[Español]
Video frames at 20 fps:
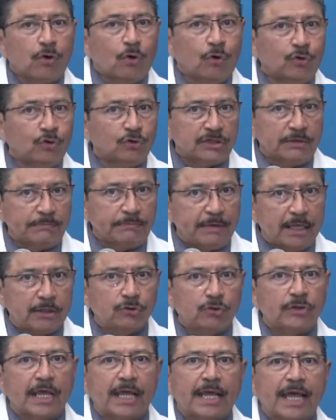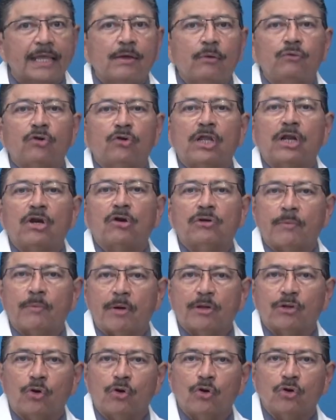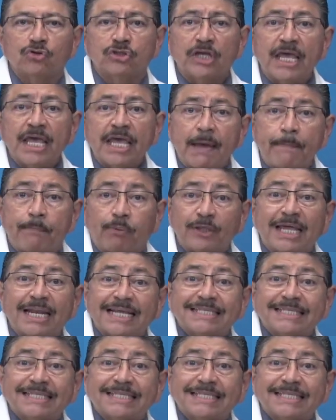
conocimiento de cada uno de los reumatólogos y pudiera